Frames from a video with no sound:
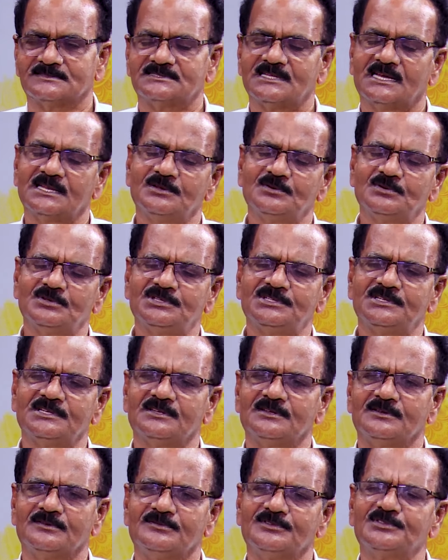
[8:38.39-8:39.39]
దాని గురించి
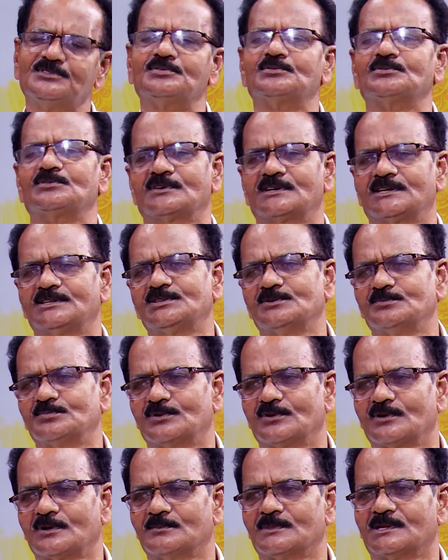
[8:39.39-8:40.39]
విస్తృతంగా
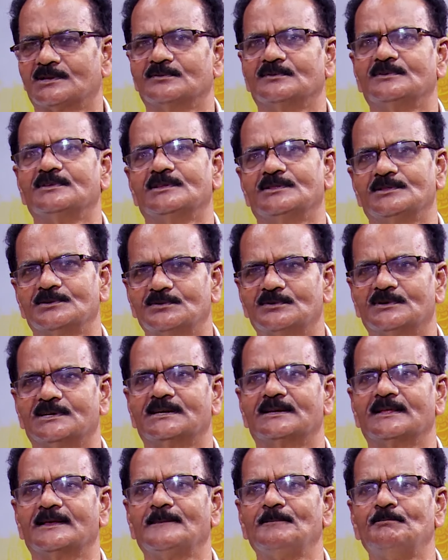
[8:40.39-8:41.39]
చెప్పుకోవాలి మనం ఎందుకు
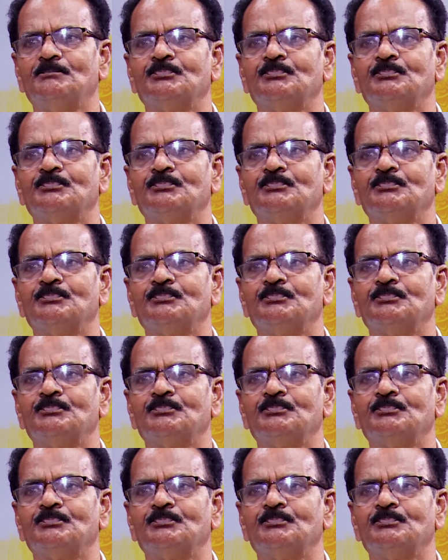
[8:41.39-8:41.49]
అంటే